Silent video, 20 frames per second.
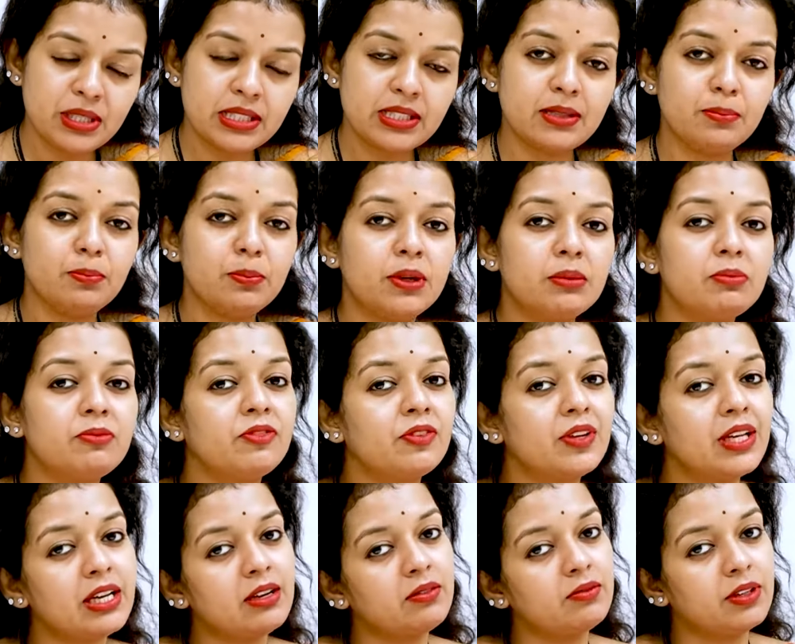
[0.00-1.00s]
మీ సిమ్టమ్
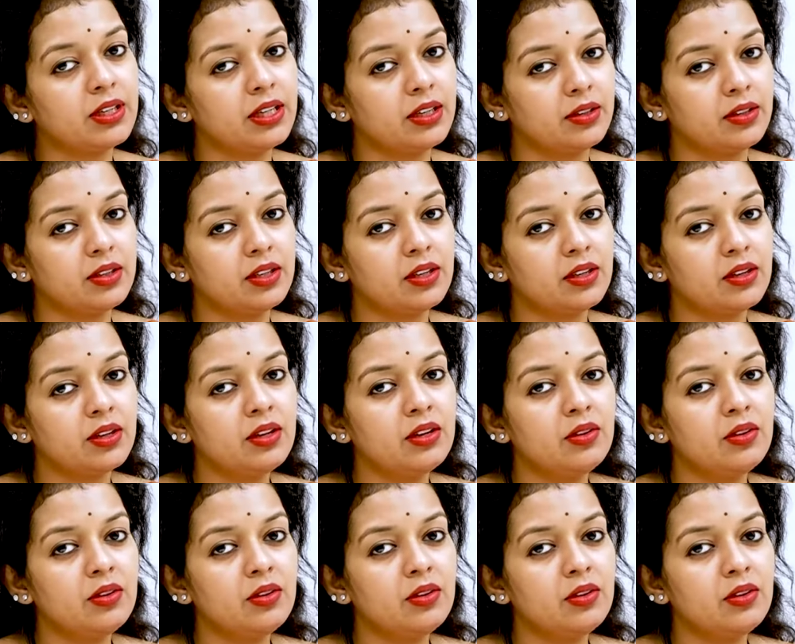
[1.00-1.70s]
ఫ్రీ అవ్వడానికి